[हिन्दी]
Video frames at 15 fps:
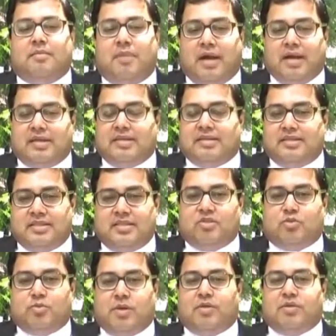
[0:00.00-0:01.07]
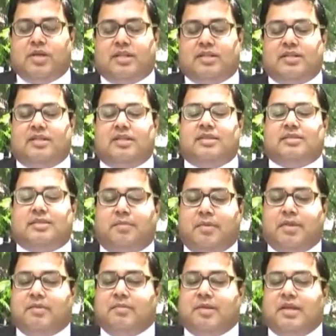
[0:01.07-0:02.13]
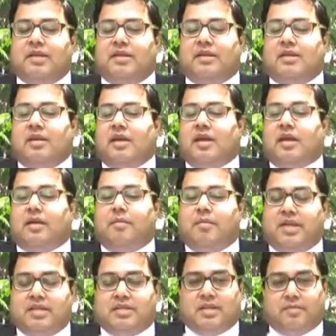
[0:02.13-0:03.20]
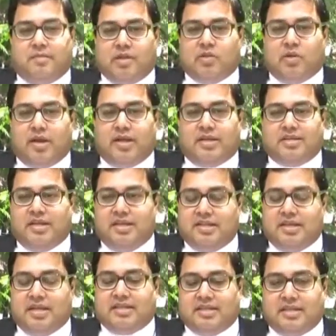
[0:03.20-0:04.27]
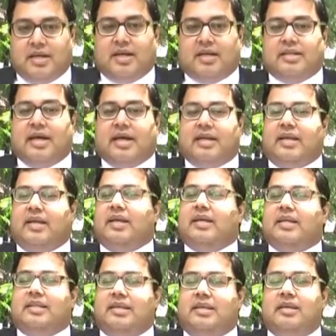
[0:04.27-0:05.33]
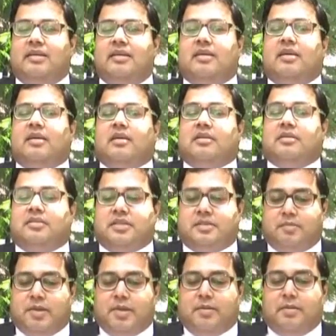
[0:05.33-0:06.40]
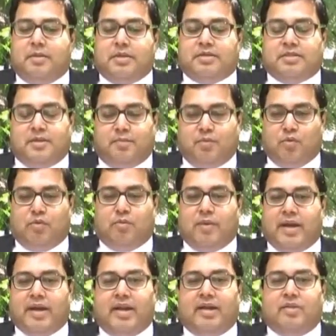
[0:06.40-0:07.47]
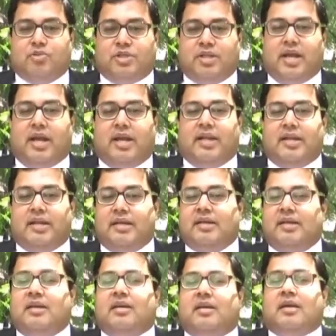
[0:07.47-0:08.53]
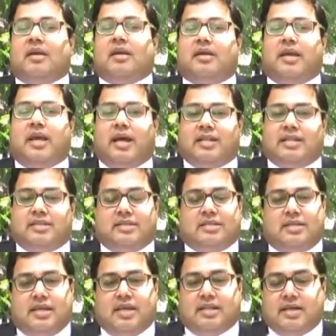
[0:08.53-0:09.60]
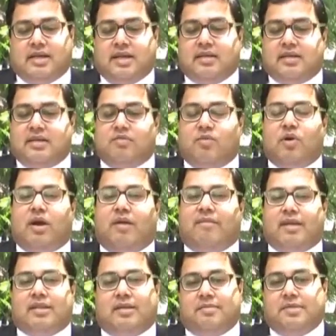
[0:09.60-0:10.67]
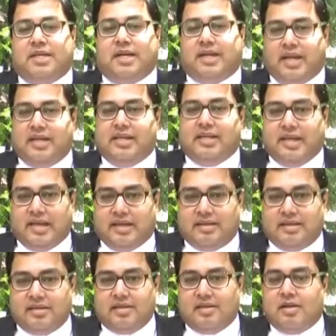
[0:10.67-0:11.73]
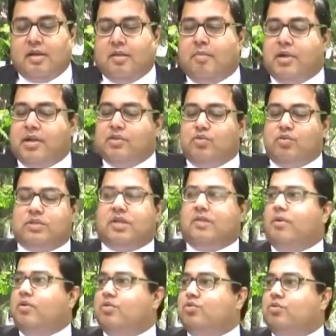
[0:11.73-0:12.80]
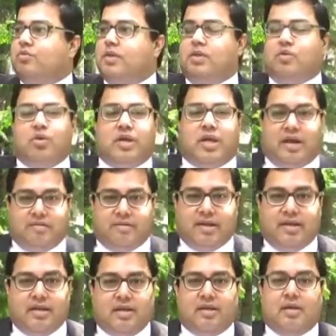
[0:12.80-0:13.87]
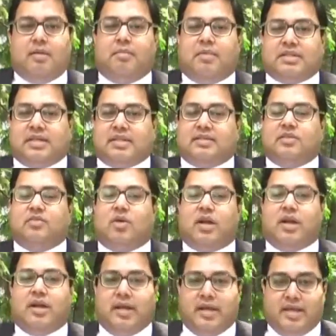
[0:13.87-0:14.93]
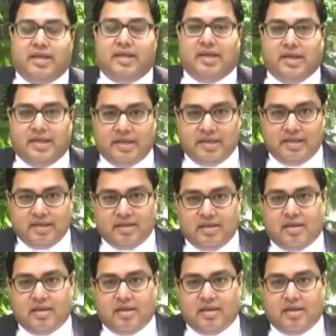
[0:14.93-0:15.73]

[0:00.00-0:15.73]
बाढ़ की स्थिति उत्पन्न हो जाती थी इस संबंध में कमलेश शर्मा द्वारा एक जनहित याचिका दायर की गई थी जिसमें इससे पूर्व माननीय उच्च न्यायालय ने यह आदेशित किया था कि वो अवैध कब्जे हटा लिए जाएं परंतु इसके बावजूद भी कोई कार्रवाई प्रशासन द्वारा नहीं की गई